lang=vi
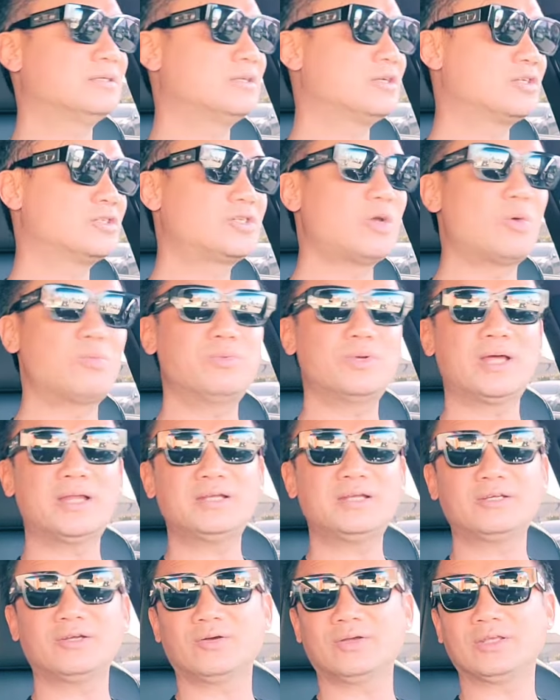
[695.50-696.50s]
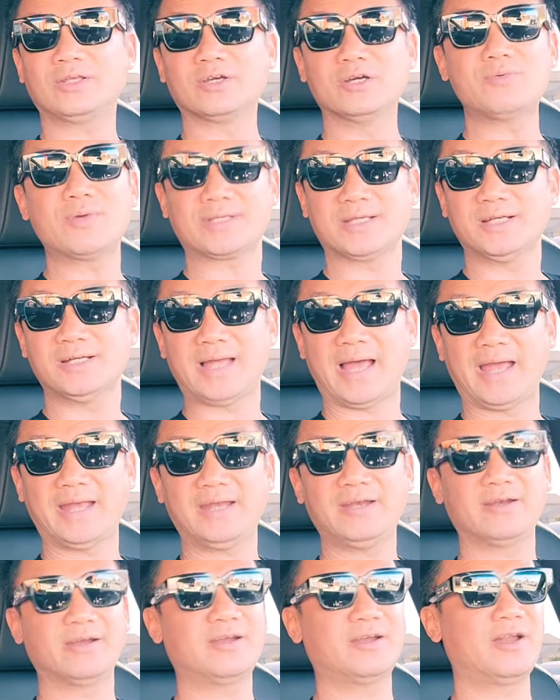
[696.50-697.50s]
sung lên rồi chửi qua chửi lại
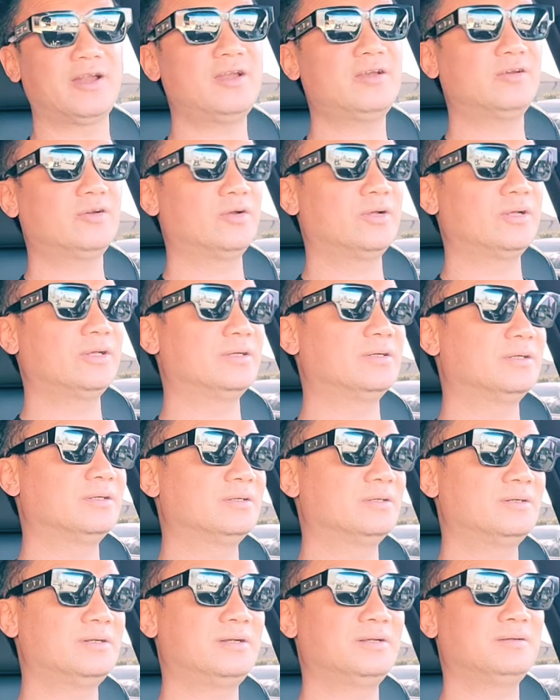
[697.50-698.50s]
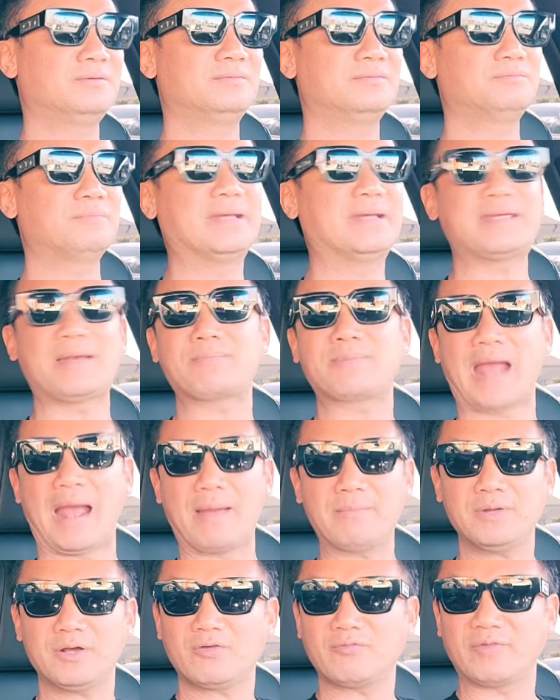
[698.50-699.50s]
rồi đó, đó rồi bị trầm
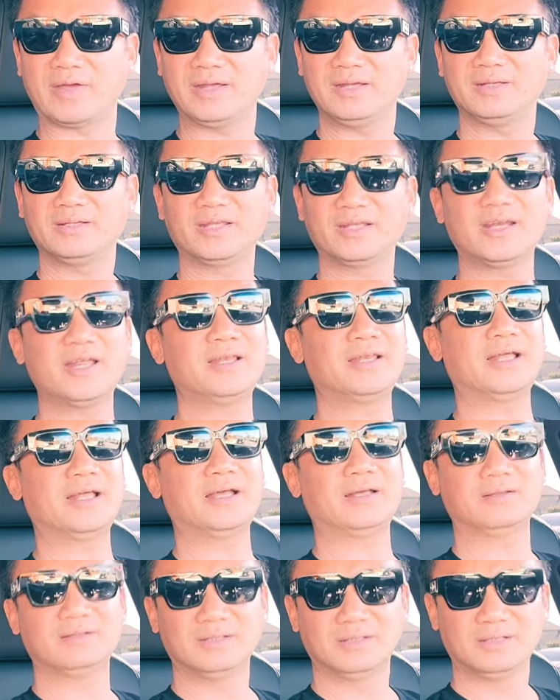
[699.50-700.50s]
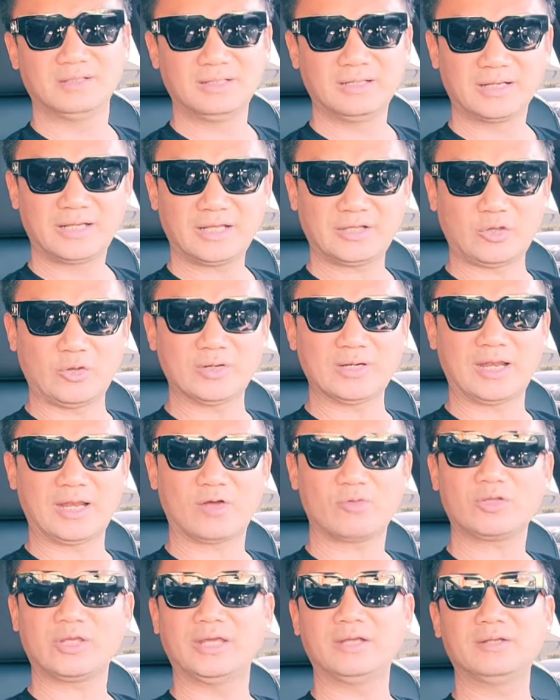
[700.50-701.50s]
cảm nữa quý vị cho nên là cái chuyện này là
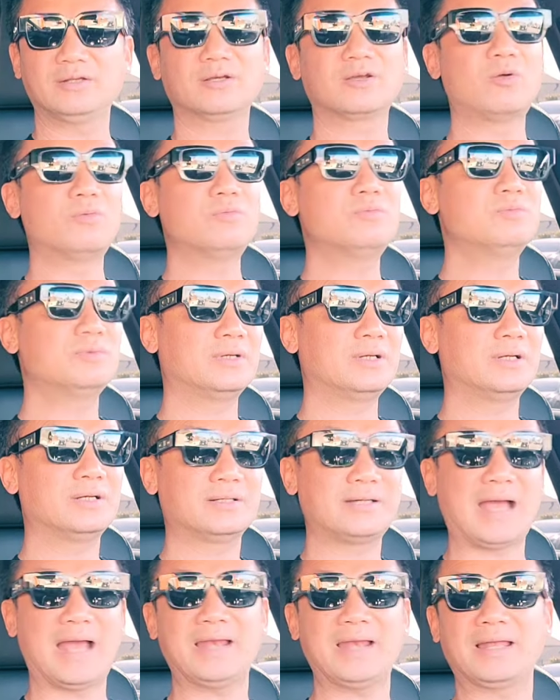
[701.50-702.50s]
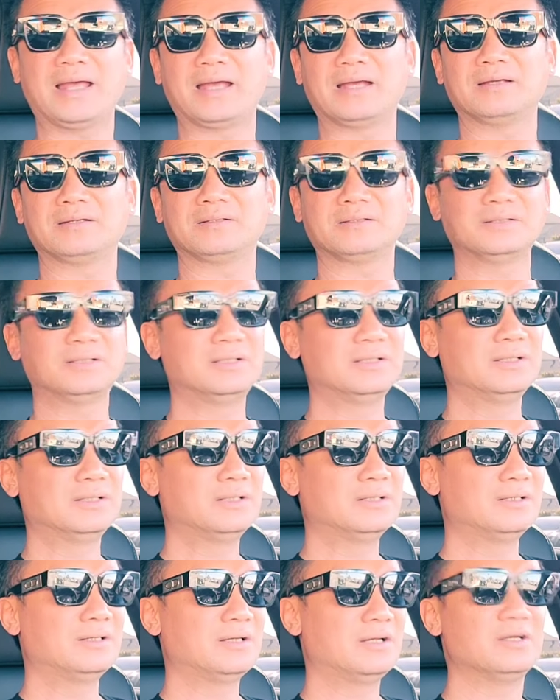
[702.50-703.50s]
cái chuyện cũng khá là
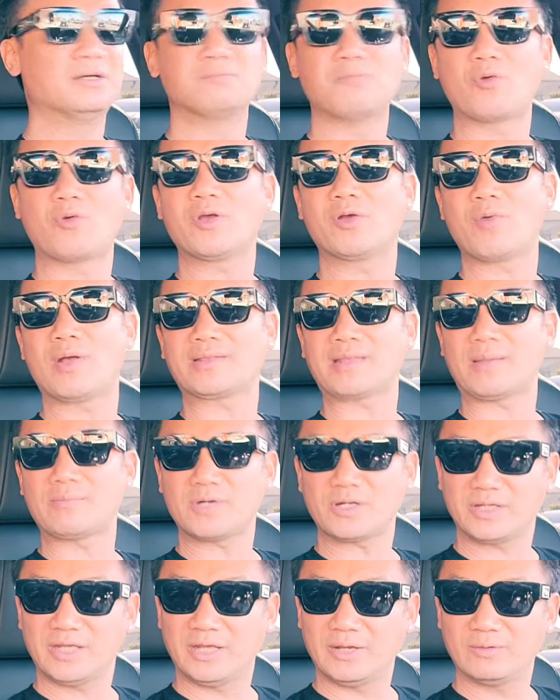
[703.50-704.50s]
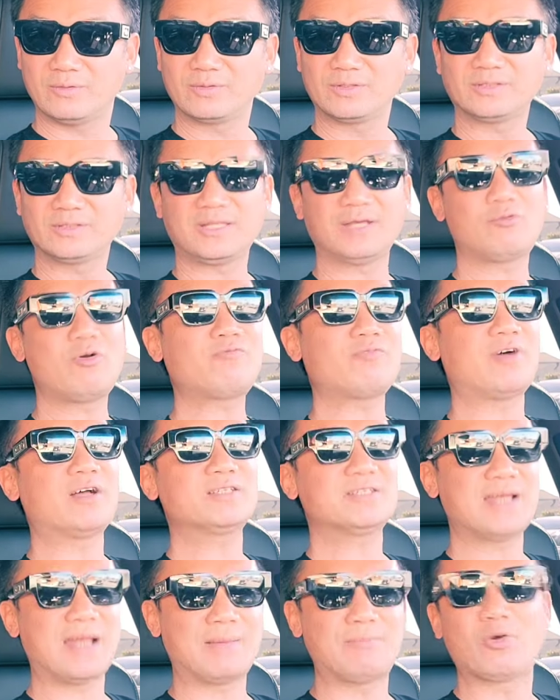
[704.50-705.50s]
được mọi người quan tâm rất nhiều thì có phải
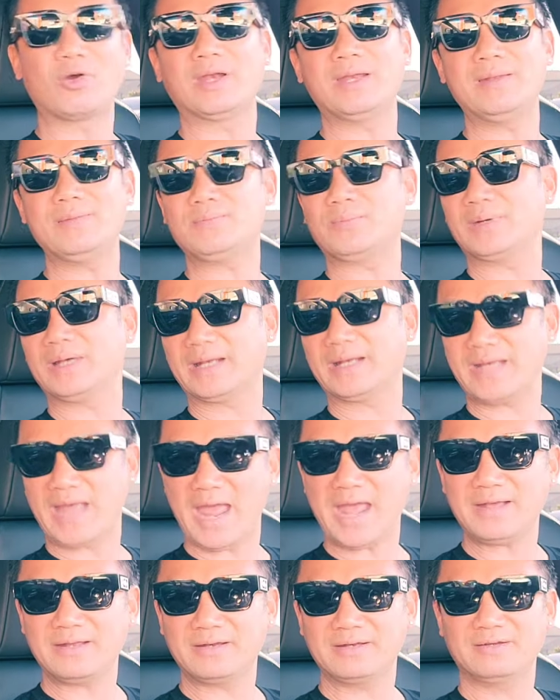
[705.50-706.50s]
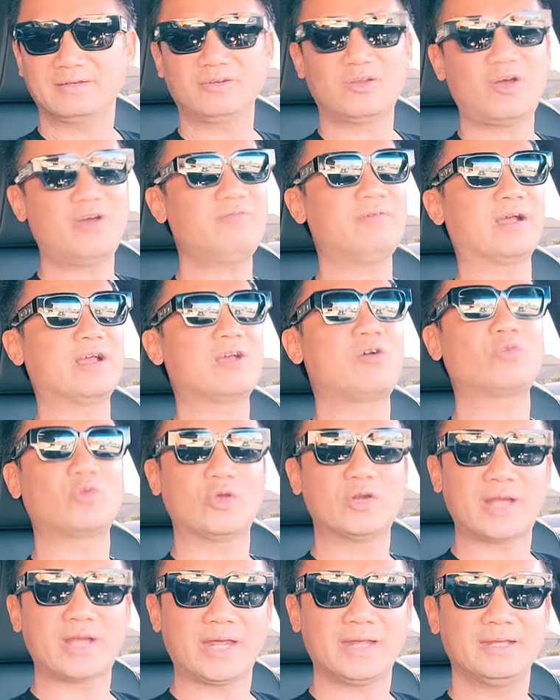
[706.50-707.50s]
sẽ làm một cái clip à, khác nói về cái câu
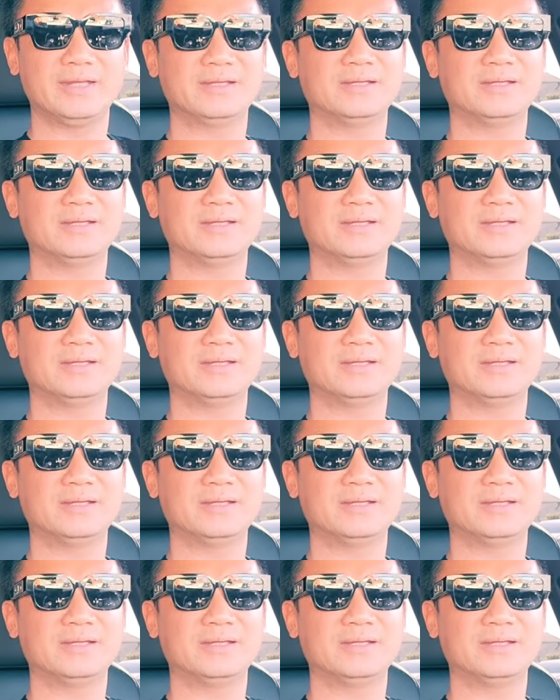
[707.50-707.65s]
chuyện này